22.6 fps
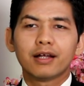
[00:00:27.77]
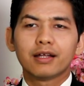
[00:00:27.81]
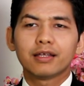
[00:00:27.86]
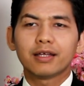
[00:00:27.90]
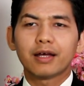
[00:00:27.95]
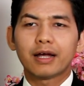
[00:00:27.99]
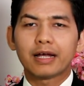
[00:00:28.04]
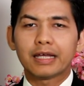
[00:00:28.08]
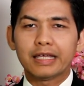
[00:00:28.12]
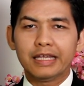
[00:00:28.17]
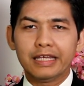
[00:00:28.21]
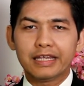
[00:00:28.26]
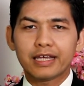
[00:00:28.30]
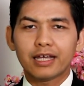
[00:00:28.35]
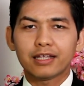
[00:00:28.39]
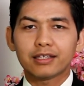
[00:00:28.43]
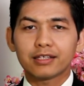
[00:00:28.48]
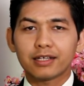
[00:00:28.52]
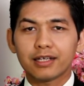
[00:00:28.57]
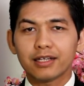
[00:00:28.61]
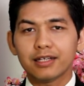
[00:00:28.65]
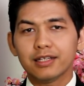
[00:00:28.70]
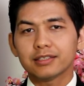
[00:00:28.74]
Ya,
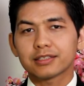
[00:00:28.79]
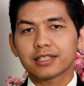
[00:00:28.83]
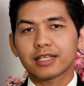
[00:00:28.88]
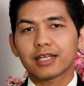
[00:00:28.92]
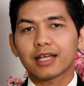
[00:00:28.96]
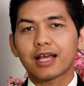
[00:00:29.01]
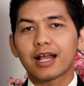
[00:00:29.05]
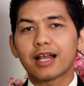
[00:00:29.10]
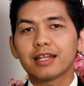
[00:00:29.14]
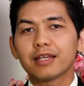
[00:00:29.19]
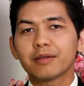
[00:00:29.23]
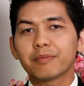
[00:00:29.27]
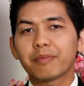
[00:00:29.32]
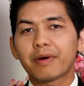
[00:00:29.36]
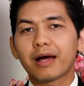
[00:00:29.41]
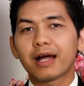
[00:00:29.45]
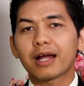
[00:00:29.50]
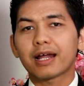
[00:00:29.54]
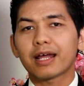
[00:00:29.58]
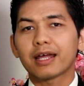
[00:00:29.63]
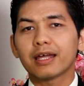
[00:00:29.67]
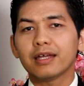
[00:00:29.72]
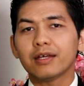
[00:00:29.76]
indikator ini seringkali
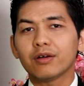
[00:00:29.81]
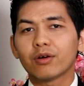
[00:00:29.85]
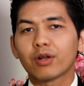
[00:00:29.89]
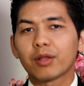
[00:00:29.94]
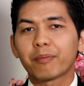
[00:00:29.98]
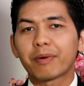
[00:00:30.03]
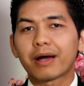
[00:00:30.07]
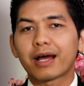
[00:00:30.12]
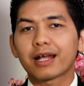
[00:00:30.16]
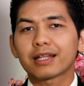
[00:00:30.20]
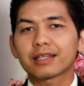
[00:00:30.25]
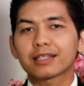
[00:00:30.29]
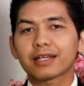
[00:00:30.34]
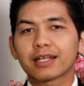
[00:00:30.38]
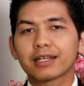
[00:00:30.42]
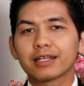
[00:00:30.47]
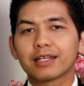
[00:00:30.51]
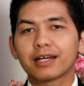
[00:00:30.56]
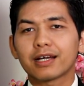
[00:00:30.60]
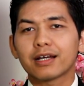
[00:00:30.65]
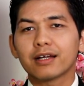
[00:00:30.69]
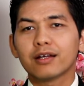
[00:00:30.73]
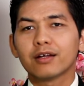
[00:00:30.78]
dipakai oleh para
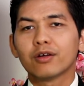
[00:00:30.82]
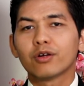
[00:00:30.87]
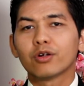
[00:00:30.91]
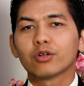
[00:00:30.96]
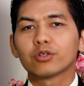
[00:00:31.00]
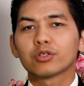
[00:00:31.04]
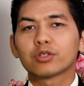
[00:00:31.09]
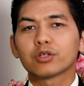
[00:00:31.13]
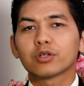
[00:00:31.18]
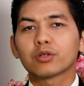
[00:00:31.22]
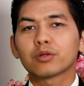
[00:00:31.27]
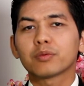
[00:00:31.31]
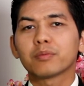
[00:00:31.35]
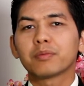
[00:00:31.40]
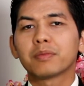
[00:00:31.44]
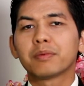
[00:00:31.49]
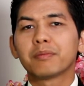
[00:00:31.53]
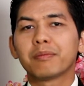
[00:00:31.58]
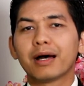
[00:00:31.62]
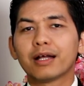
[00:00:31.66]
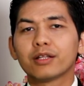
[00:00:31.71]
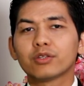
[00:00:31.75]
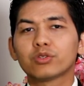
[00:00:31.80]
trader untuk
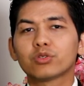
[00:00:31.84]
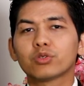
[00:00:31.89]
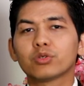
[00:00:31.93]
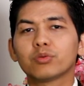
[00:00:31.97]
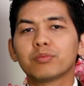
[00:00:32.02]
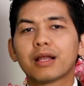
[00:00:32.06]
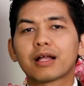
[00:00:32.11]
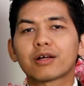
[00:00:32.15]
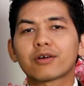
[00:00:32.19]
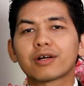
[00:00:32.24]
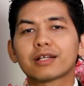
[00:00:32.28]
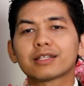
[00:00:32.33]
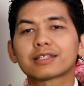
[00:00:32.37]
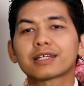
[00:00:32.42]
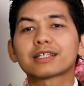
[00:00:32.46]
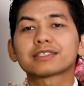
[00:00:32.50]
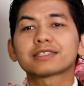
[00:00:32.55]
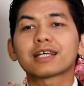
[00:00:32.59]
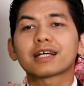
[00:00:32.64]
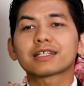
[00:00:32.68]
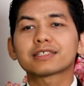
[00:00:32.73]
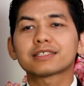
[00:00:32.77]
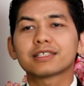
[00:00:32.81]
membantu melakukan
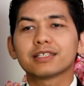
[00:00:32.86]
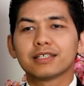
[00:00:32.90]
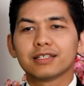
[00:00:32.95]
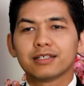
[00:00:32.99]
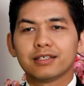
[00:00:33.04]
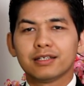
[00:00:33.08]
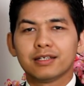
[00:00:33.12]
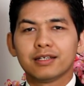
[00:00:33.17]
transaksi.